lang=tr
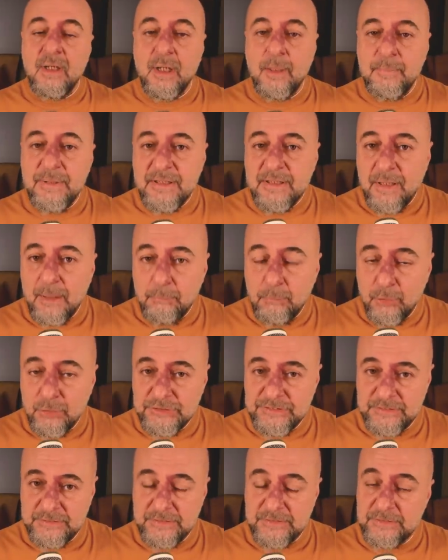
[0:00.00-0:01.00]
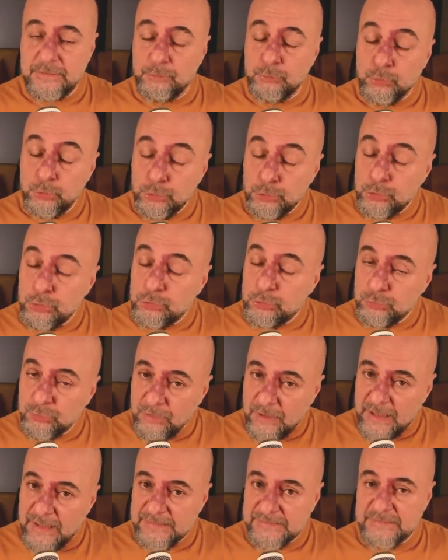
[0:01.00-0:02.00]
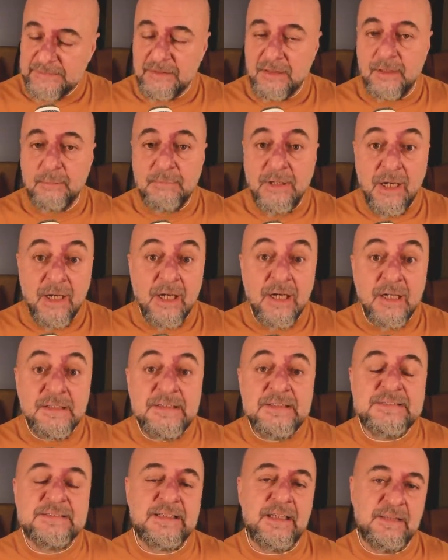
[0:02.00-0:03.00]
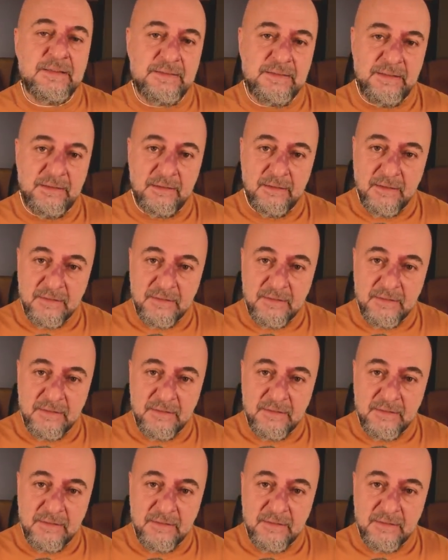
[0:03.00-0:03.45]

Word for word: Amerikan borsalarında düşüş var ama ani sert değil.